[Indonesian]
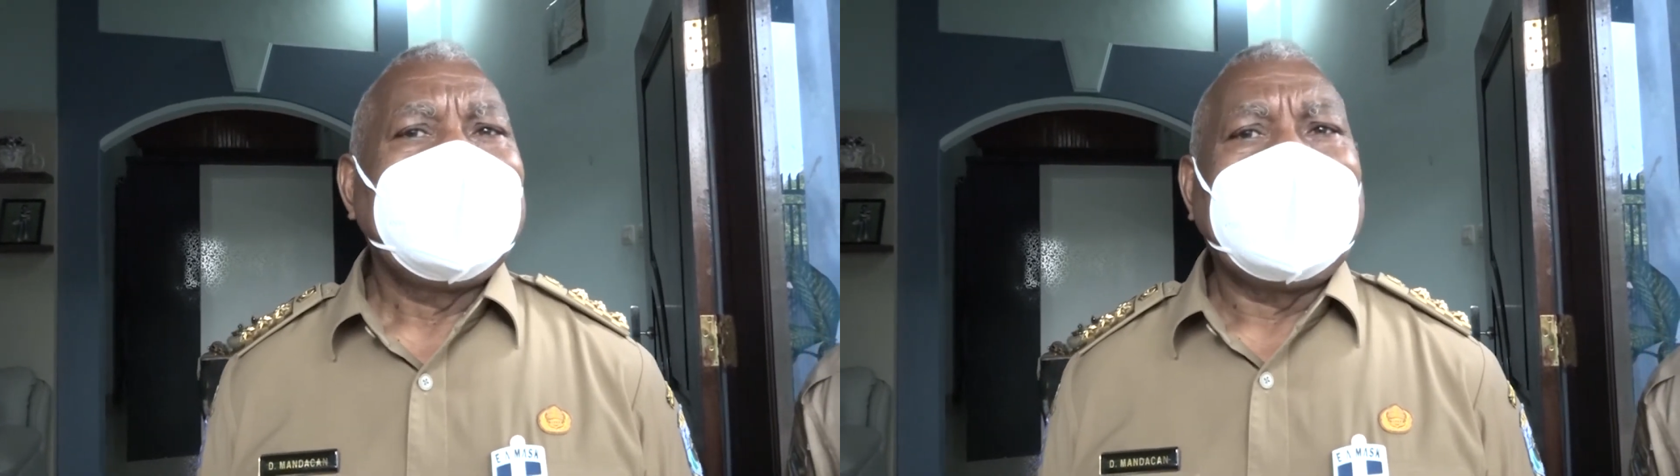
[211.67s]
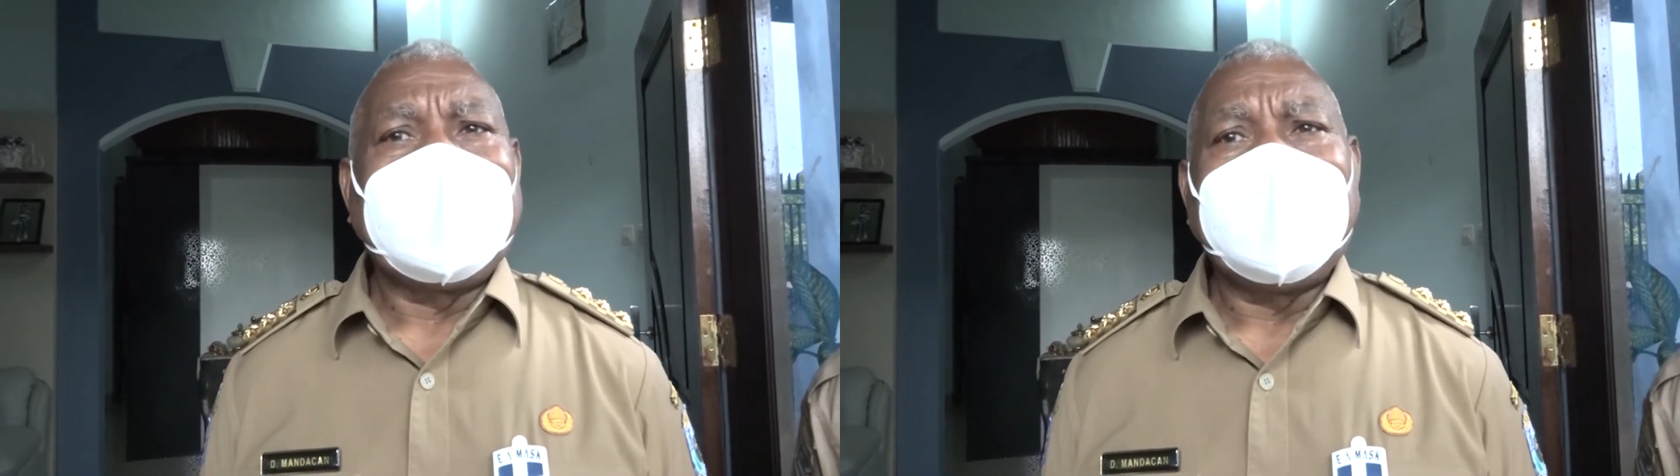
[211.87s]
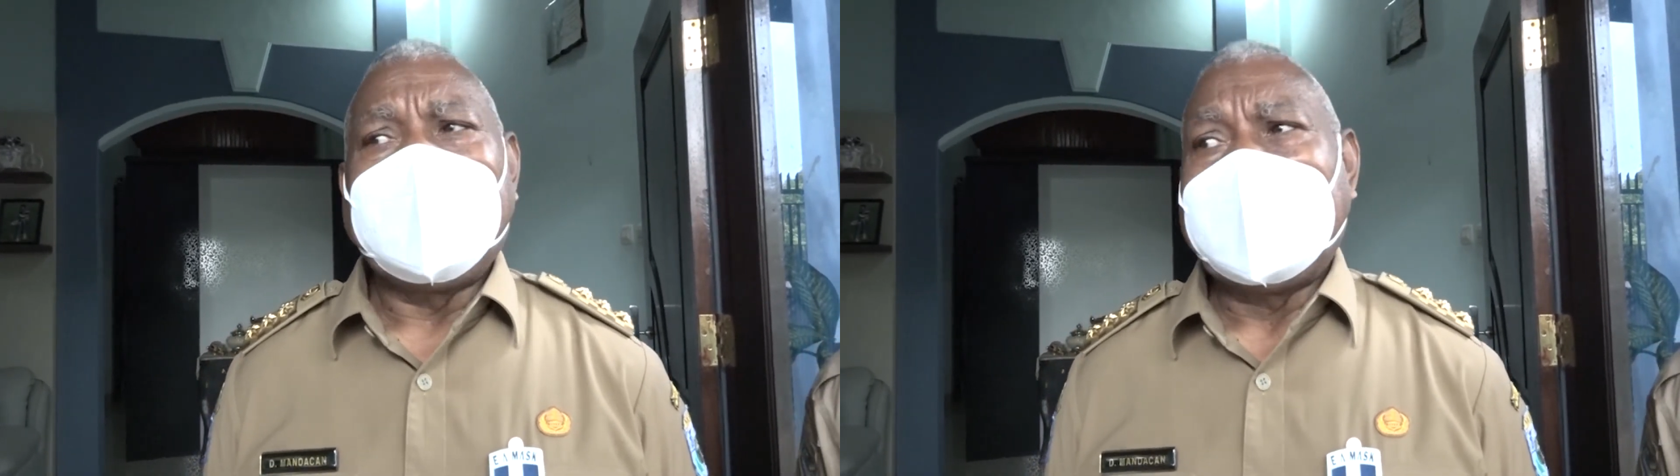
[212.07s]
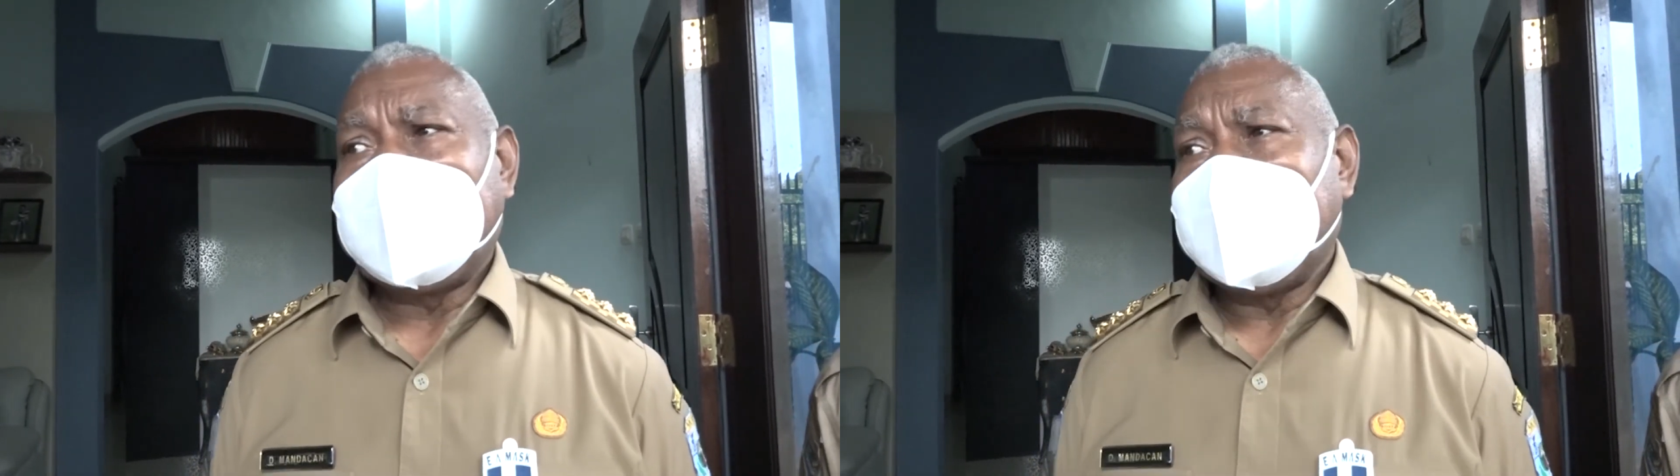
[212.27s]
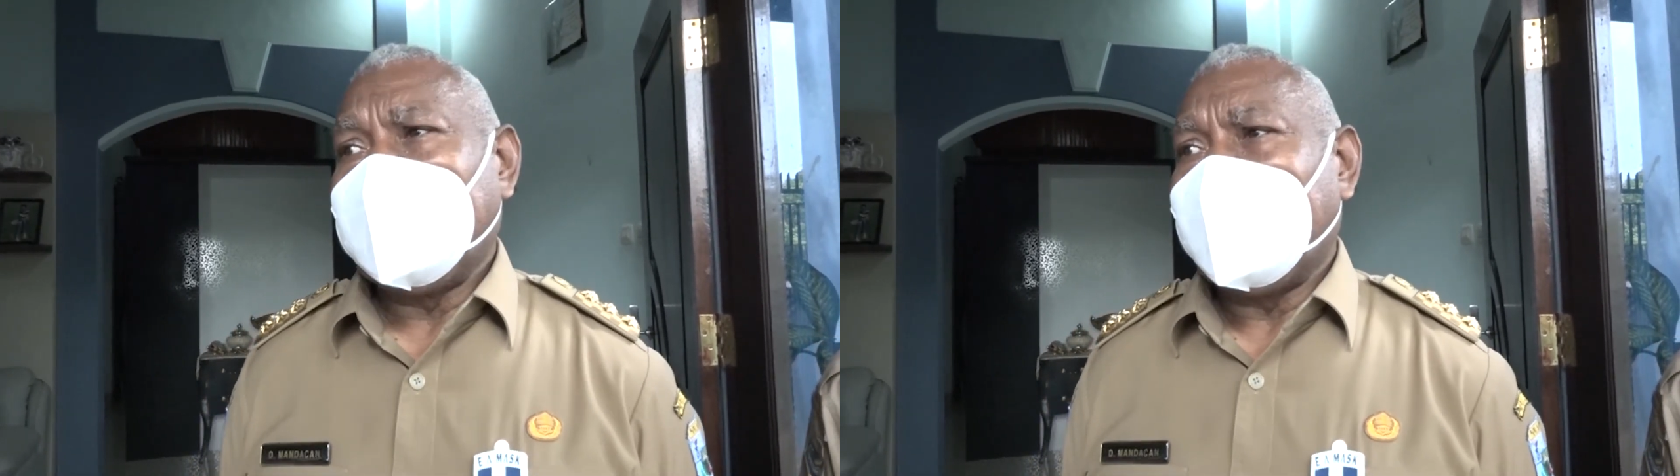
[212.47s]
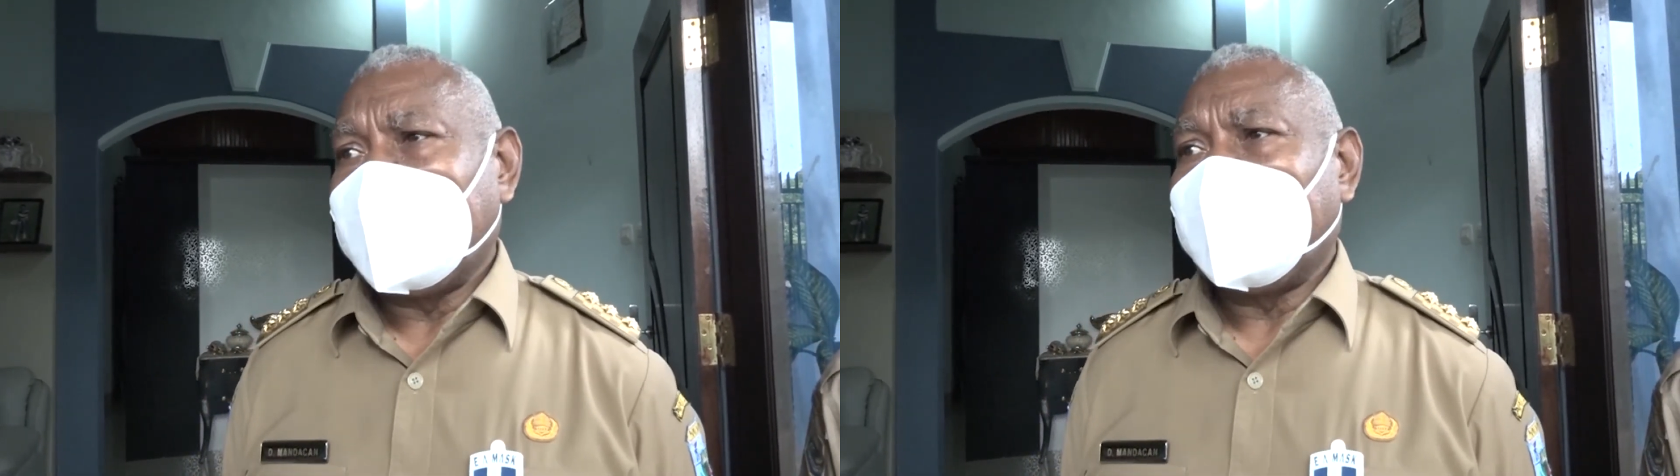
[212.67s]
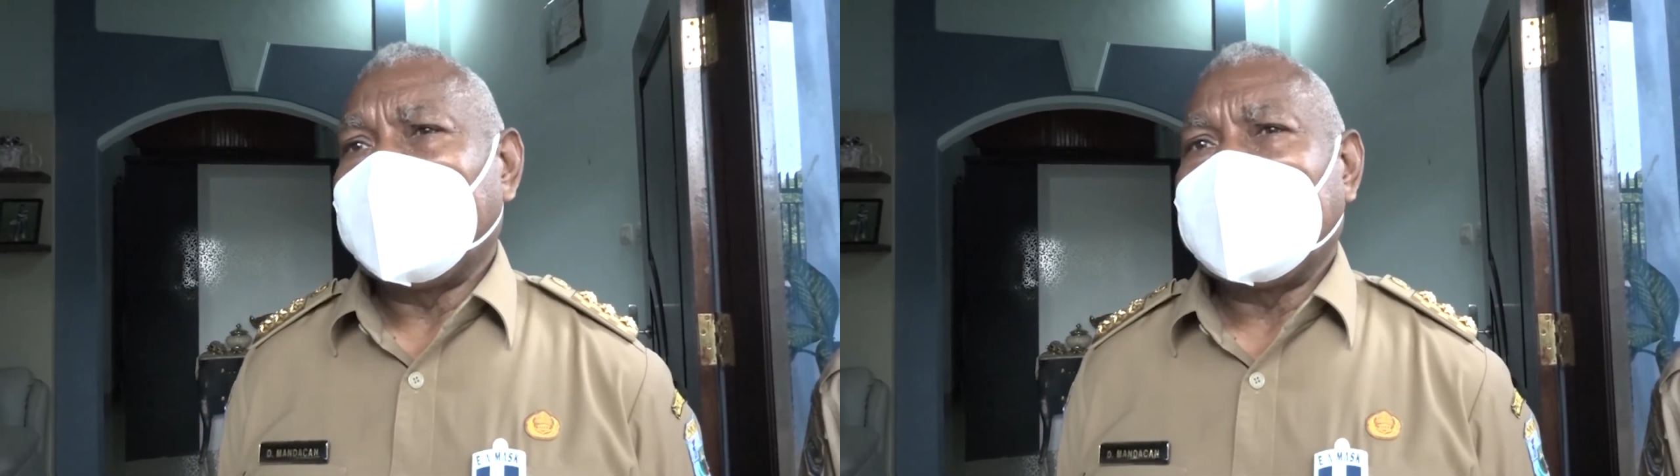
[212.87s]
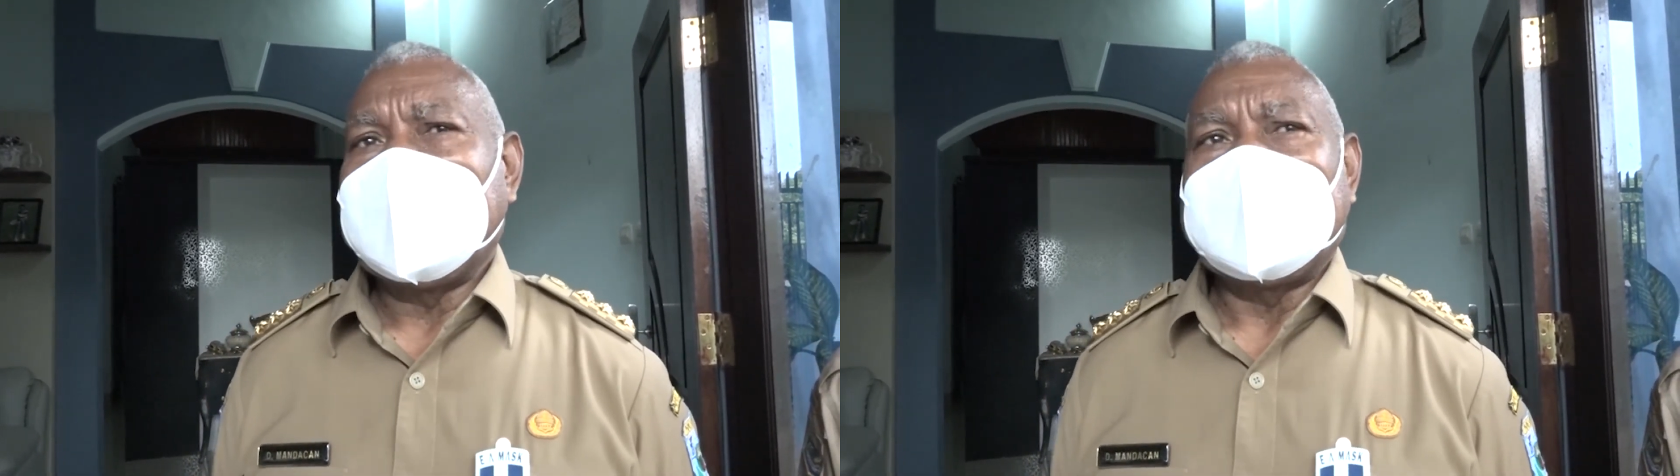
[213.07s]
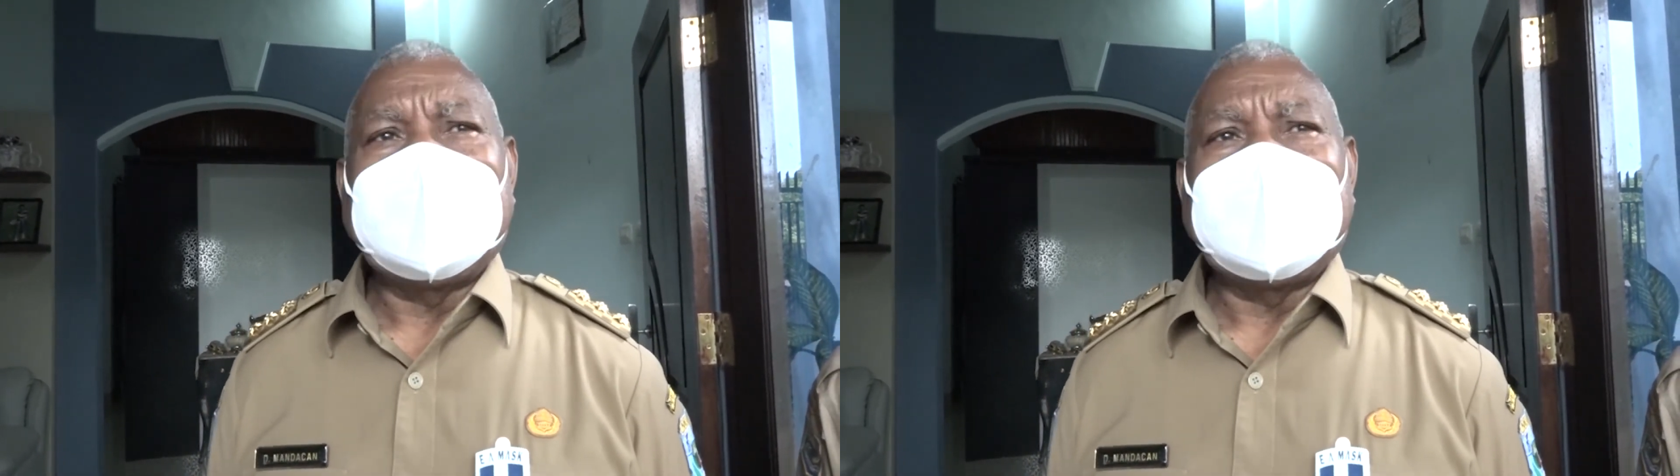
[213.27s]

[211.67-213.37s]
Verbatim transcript: para bupati wali kota